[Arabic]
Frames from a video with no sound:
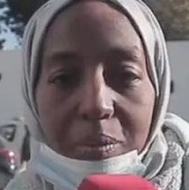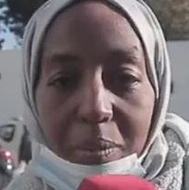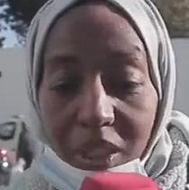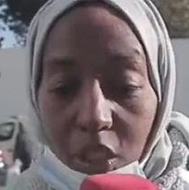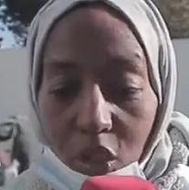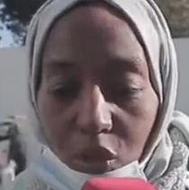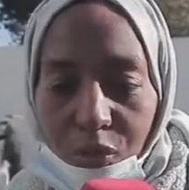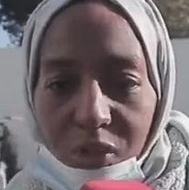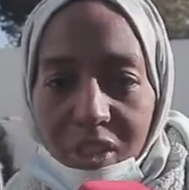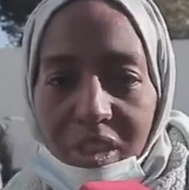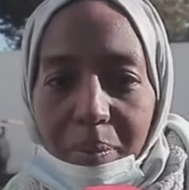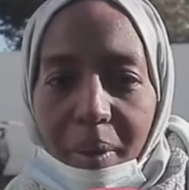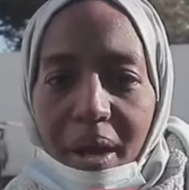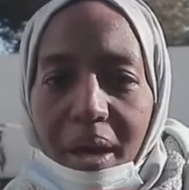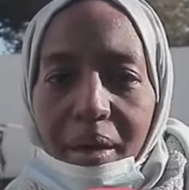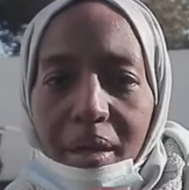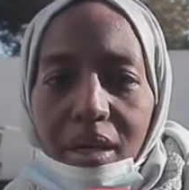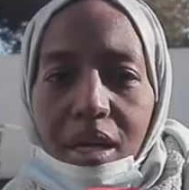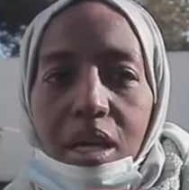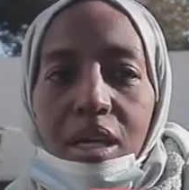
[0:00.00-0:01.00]
به اليوم في
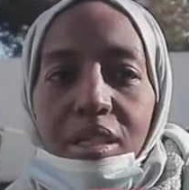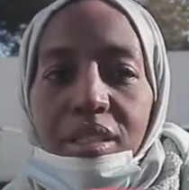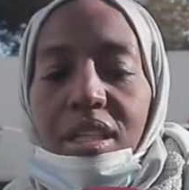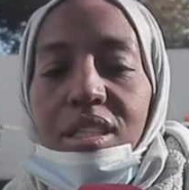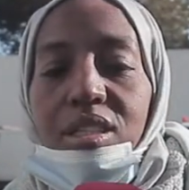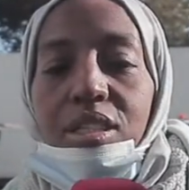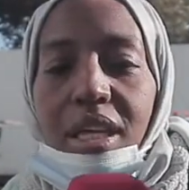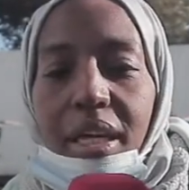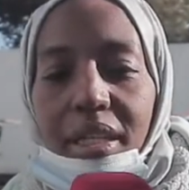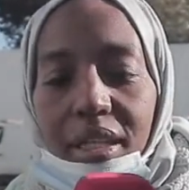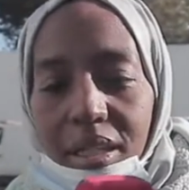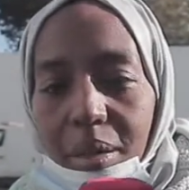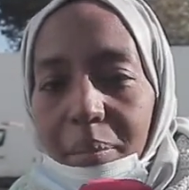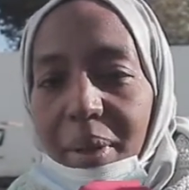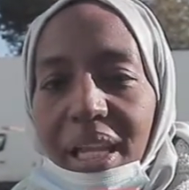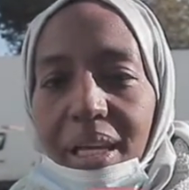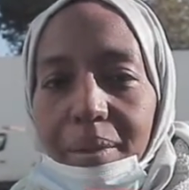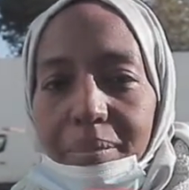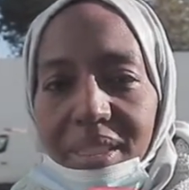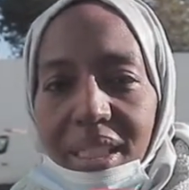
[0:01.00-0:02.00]
الصباح الناس كان هنا مع
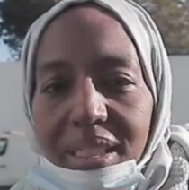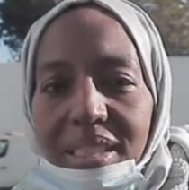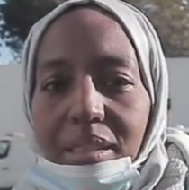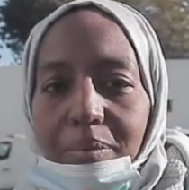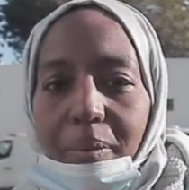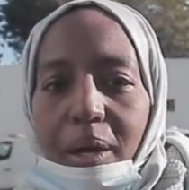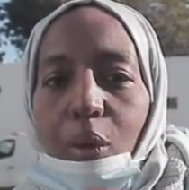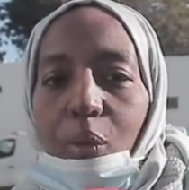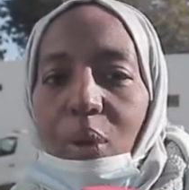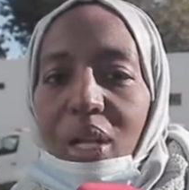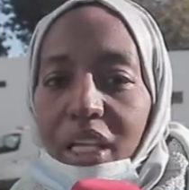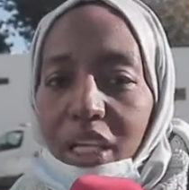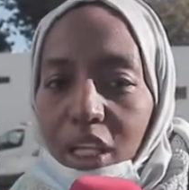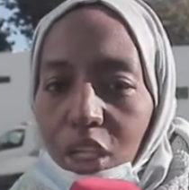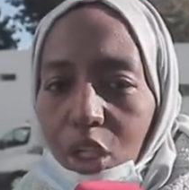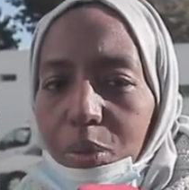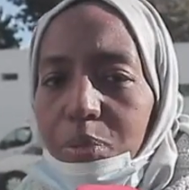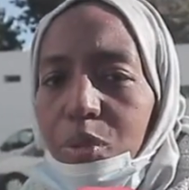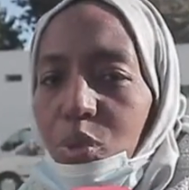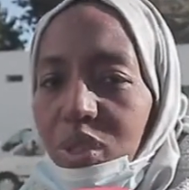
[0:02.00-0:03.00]
الخمسة الصباح ولكن
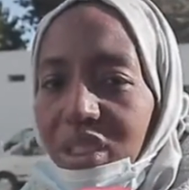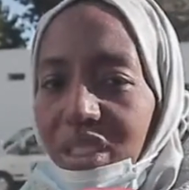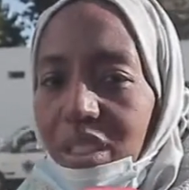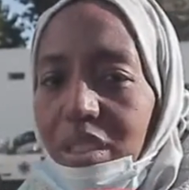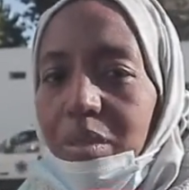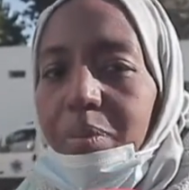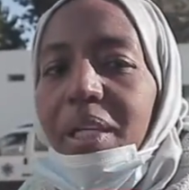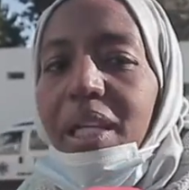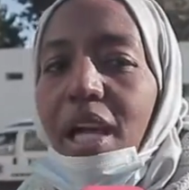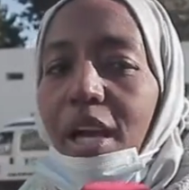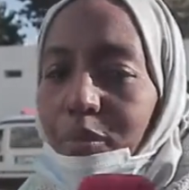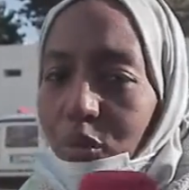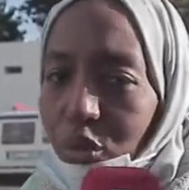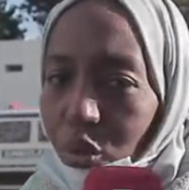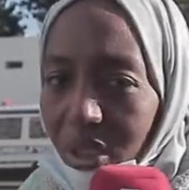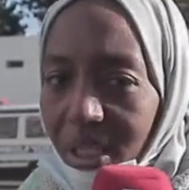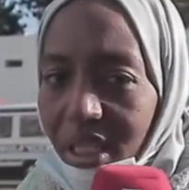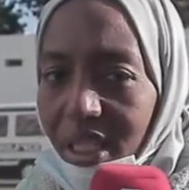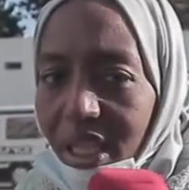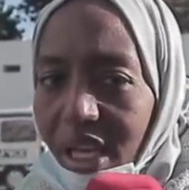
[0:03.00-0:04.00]
اليوم توصلت به الحمد
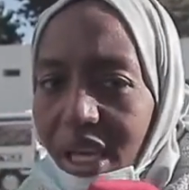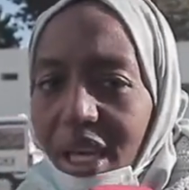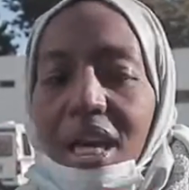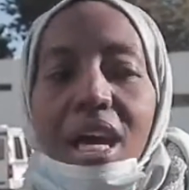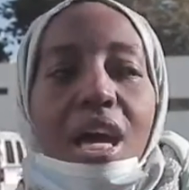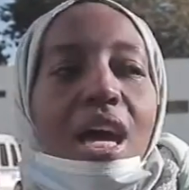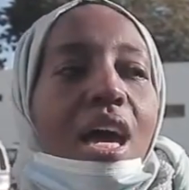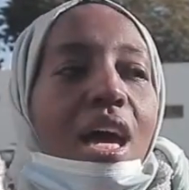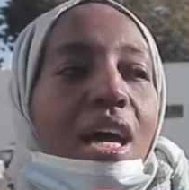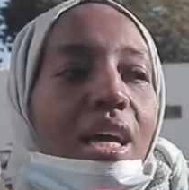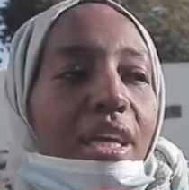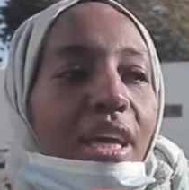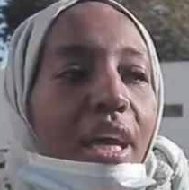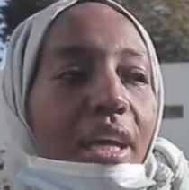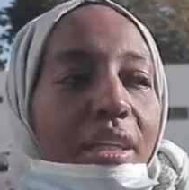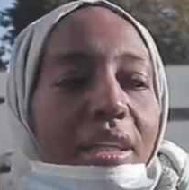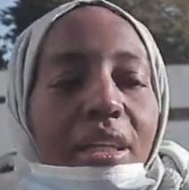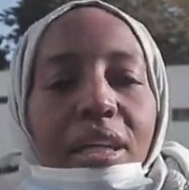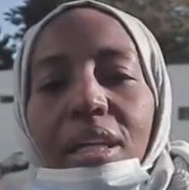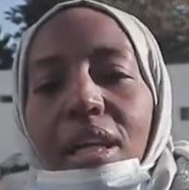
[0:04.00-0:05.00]
لله
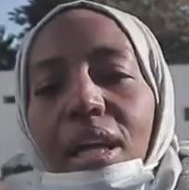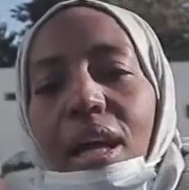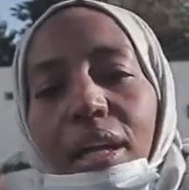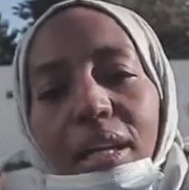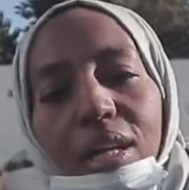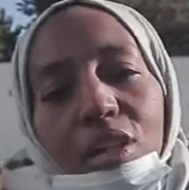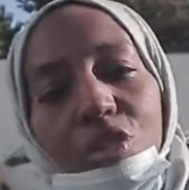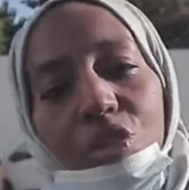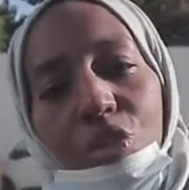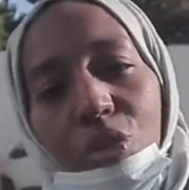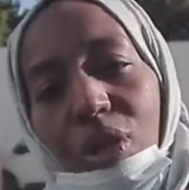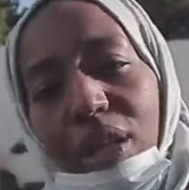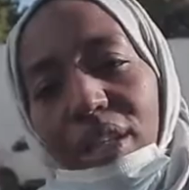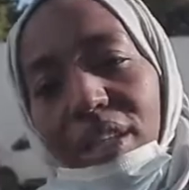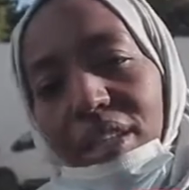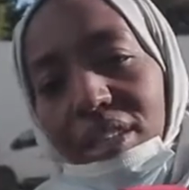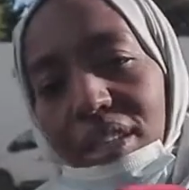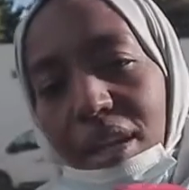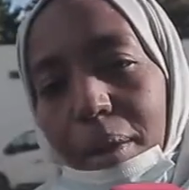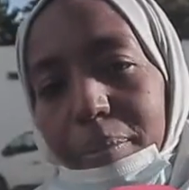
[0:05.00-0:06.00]
يعني كنشكر هذه
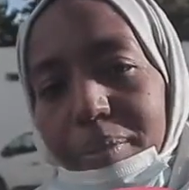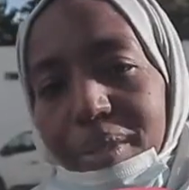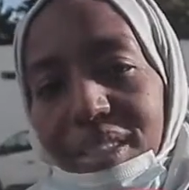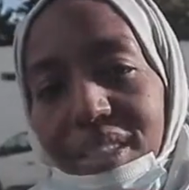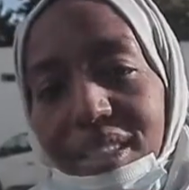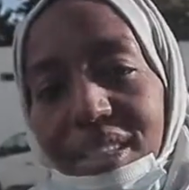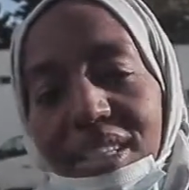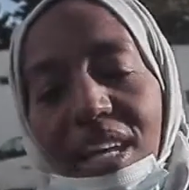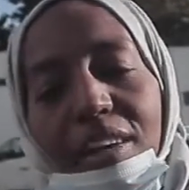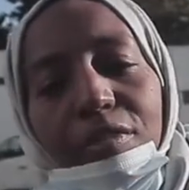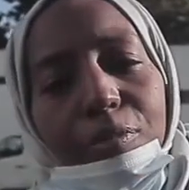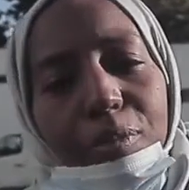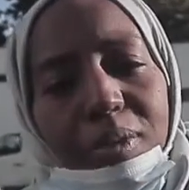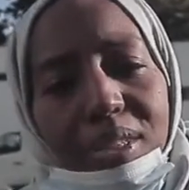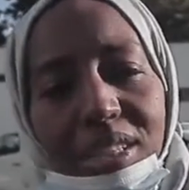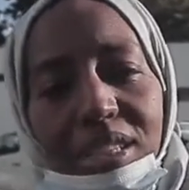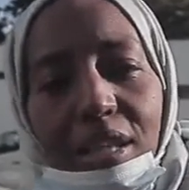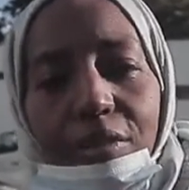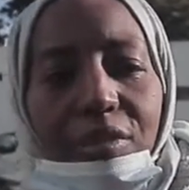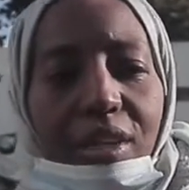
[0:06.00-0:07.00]
الاذاعه بزاف
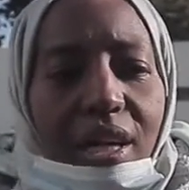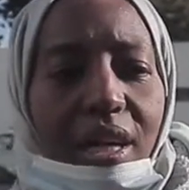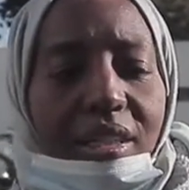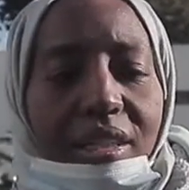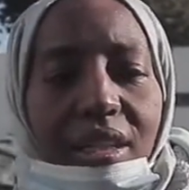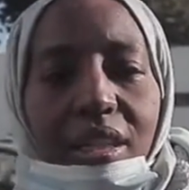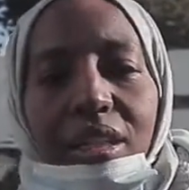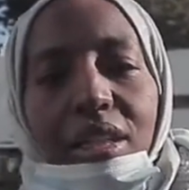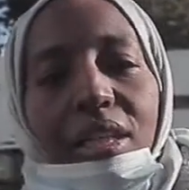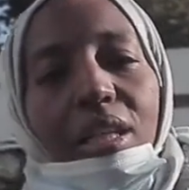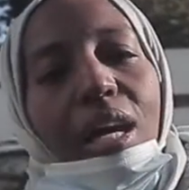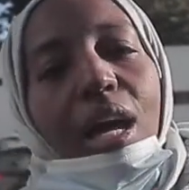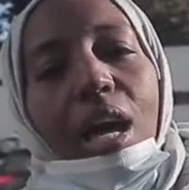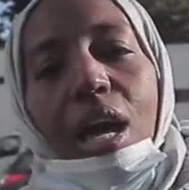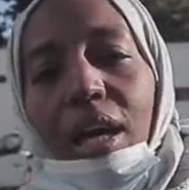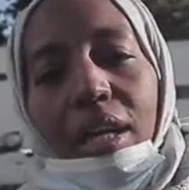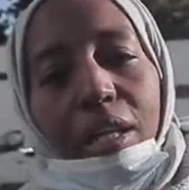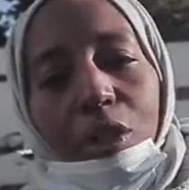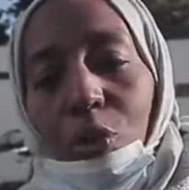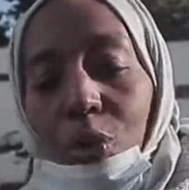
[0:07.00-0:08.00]
بزاف لانني
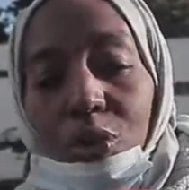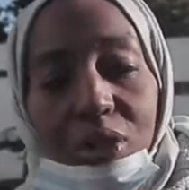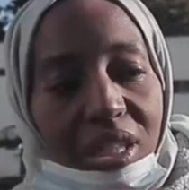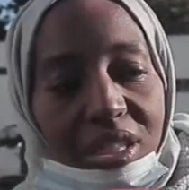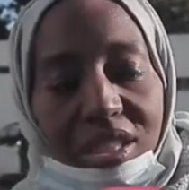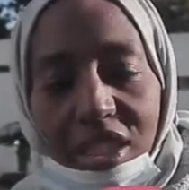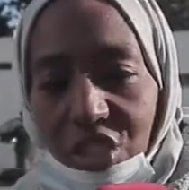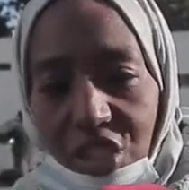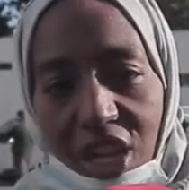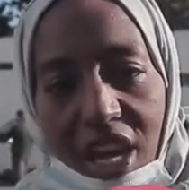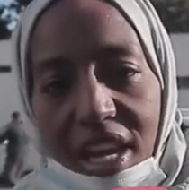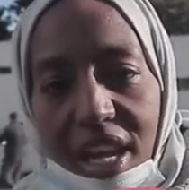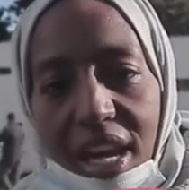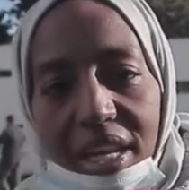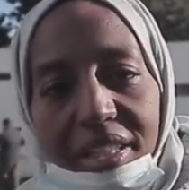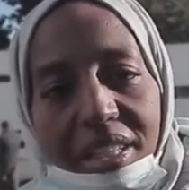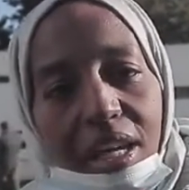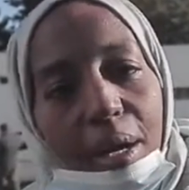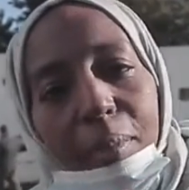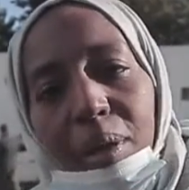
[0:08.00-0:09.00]
كنكون درتها شحال
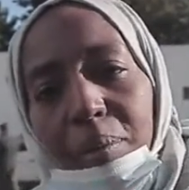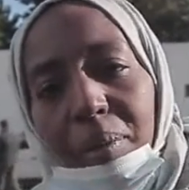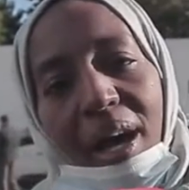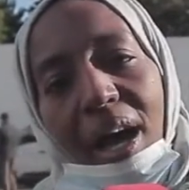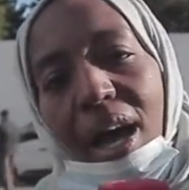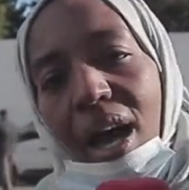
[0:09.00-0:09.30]
هذه كاع ما نبقى